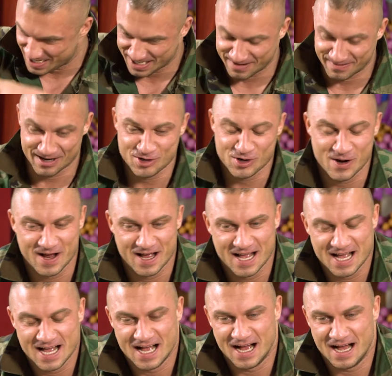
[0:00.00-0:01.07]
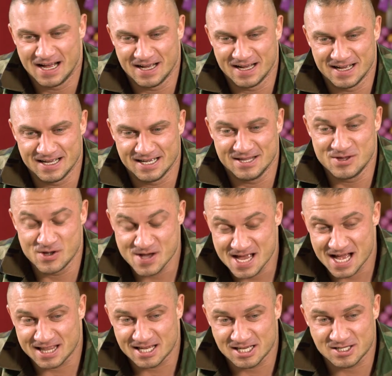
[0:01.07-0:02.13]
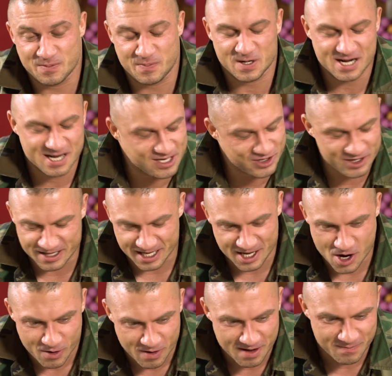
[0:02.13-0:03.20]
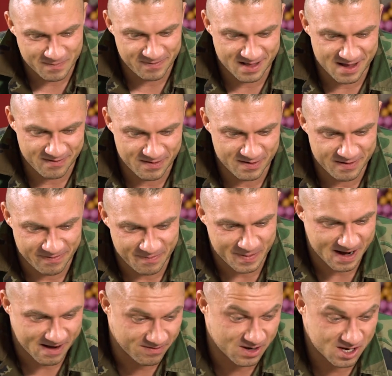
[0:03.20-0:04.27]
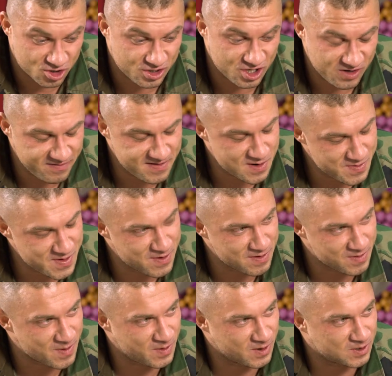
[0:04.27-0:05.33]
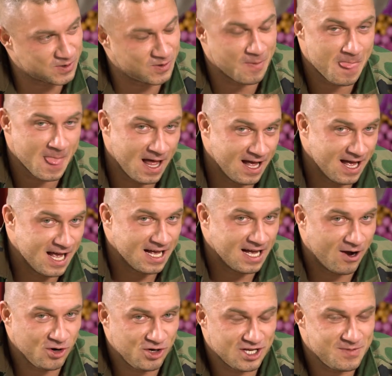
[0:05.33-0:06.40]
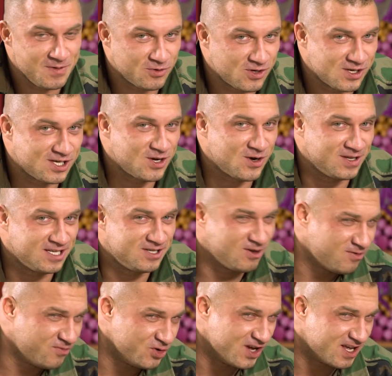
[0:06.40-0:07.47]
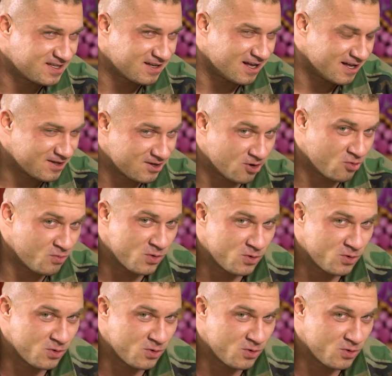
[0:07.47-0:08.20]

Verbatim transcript: nagrywać. E, no i ja te sprężyny giąłem w lewo i w prawo, aż one się wyrobiły po prostu. Ojciec miał Skodę 120, to